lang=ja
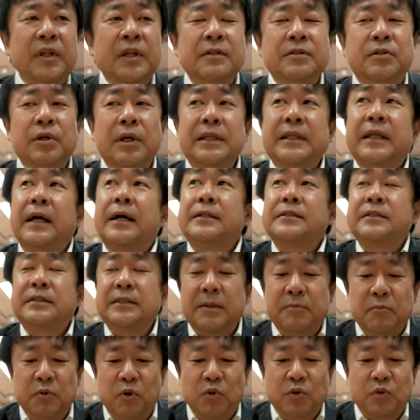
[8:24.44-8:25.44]
そういった感じ
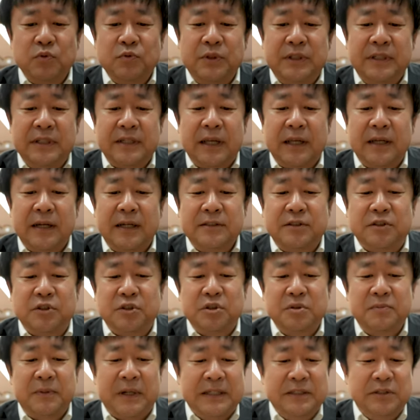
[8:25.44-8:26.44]
でもう売り上げが
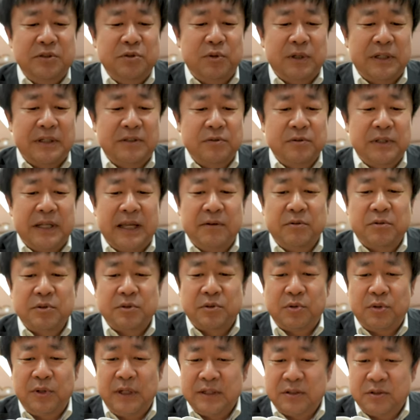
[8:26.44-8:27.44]
10倍以上あるので、お
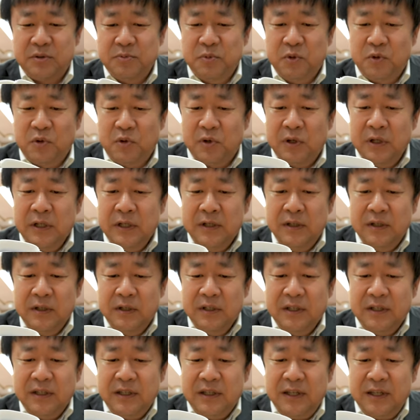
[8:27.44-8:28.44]
そらくも
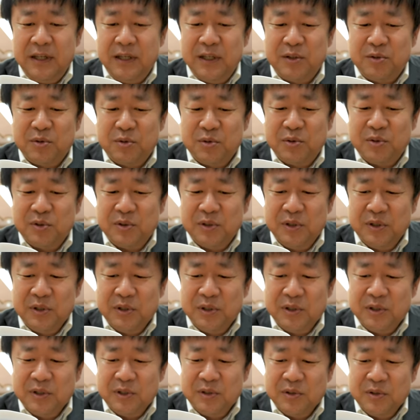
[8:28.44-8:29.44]
う、えっ、ー、と、
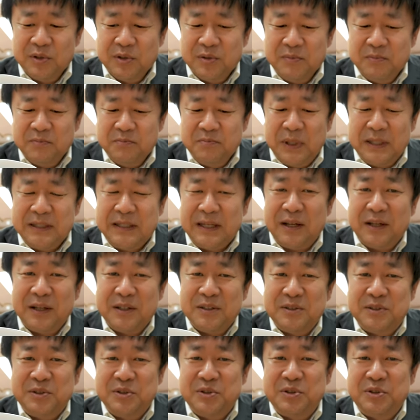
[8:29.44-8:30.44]
ま
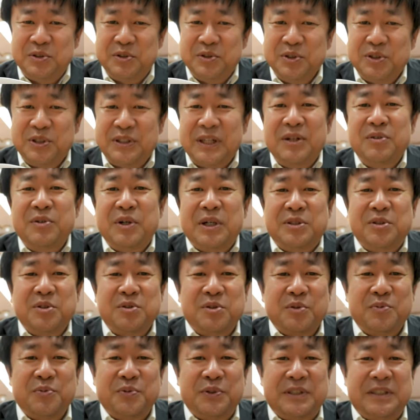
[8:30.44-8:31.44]
だ受注してるのが
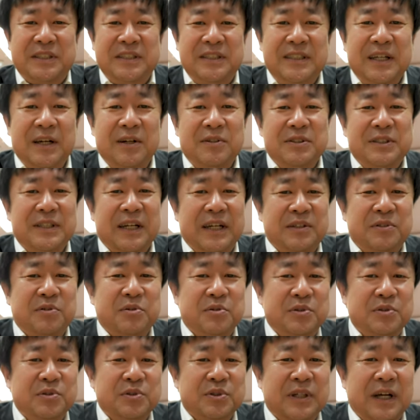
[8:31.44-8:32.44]
ちょっと不思議なぐらい
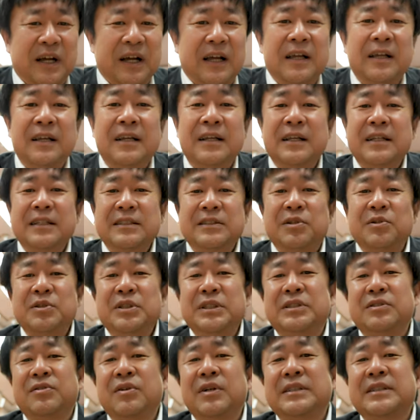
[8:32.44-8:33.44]
というか、
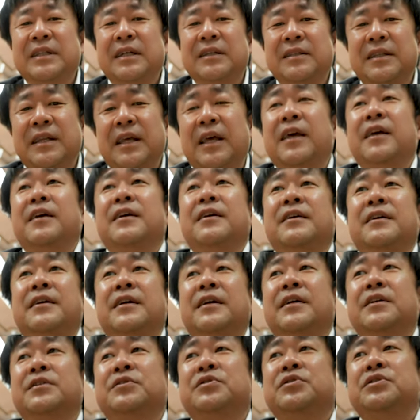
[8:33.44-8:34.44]
ソニーストアさんで、
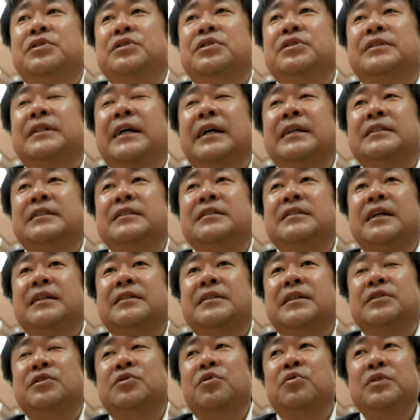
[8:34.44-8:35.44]
えー、受注開始に
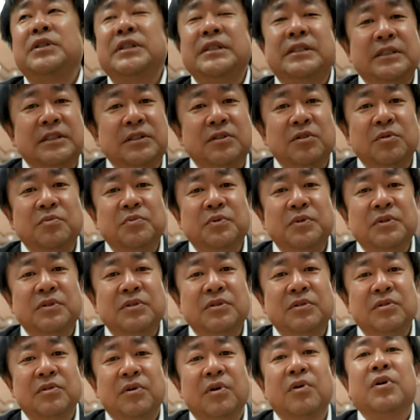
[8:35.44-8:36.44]
なって初日の
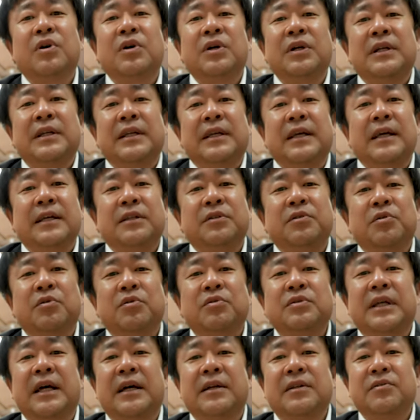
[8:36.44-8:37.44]
分の、えっ、ー、と、
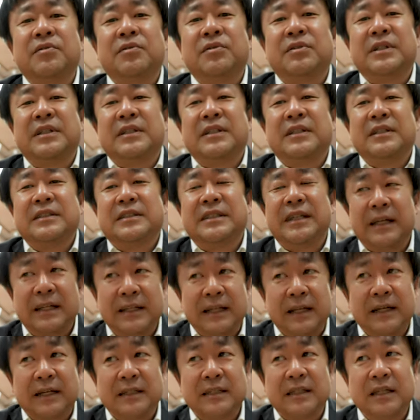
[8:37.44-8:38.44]
オーダーのされ
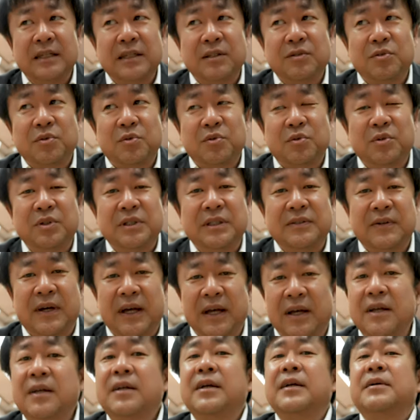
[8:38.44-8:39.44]
た方のところに
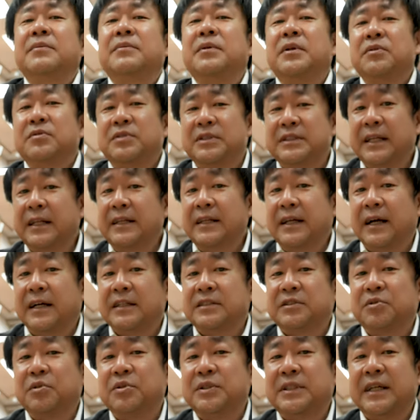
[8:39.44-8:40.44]
は、す、う、で、ん、に
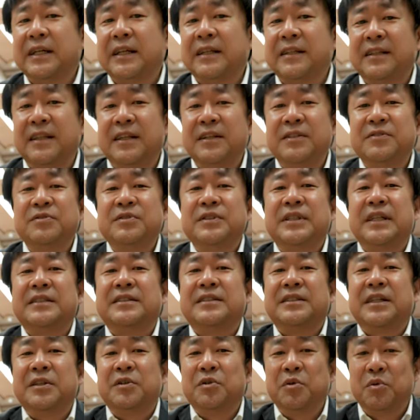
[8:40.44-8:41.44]
発送されてるんで
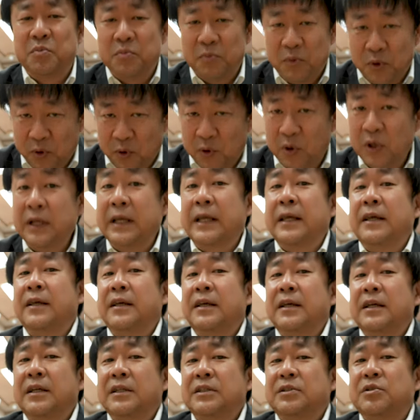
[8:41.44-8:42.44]
すけども、
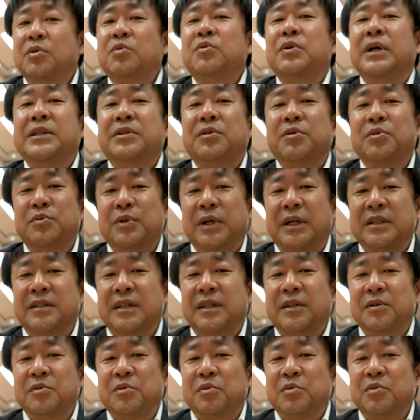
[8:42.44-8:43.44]
その後の
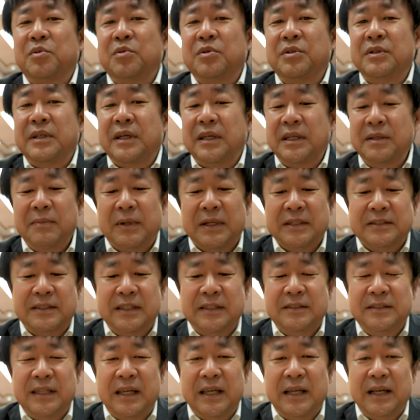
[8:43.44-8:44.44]
方のところには今
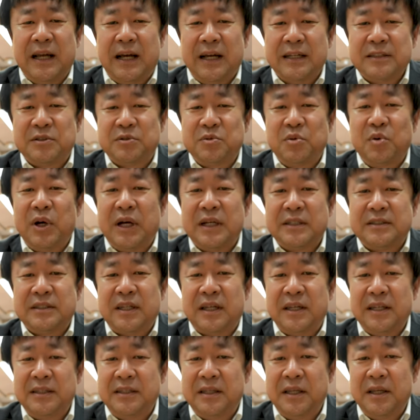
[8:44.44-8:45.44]
全然発送が
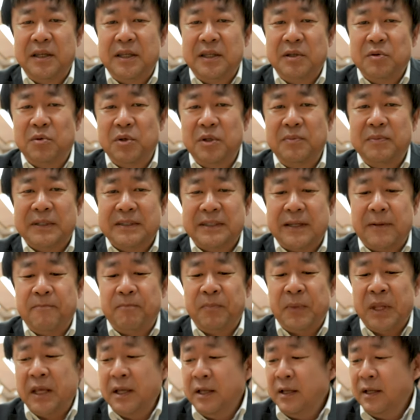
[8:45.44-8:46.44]
されておりません。
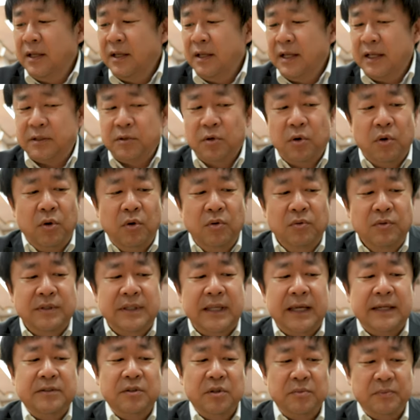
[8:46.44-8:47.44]
えっと、本
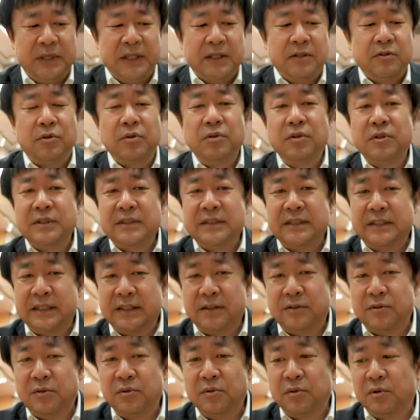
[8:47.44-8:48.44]
体のみ、この
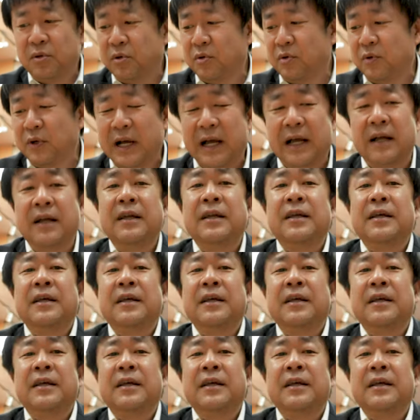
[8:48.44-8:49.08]
キットの方は、